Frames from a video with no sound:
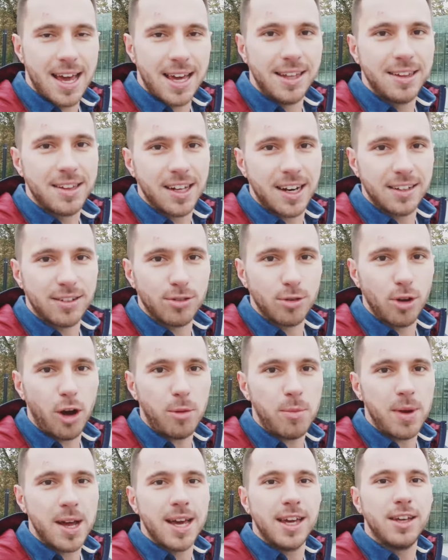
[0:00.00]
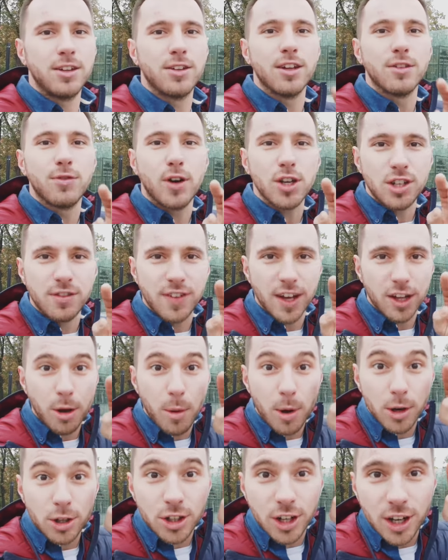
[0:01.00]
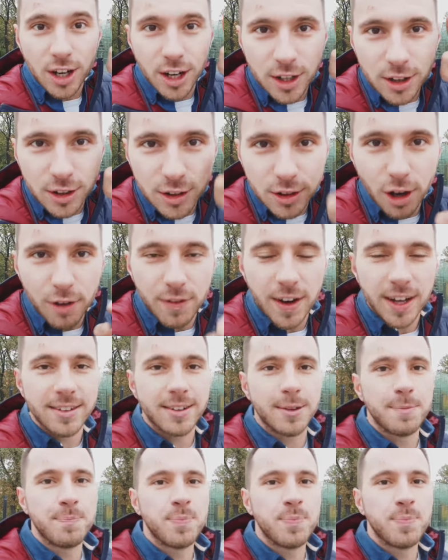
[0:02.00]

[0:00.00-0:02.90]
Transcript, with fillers: interesują i to jest właśnie wiadomość do Was.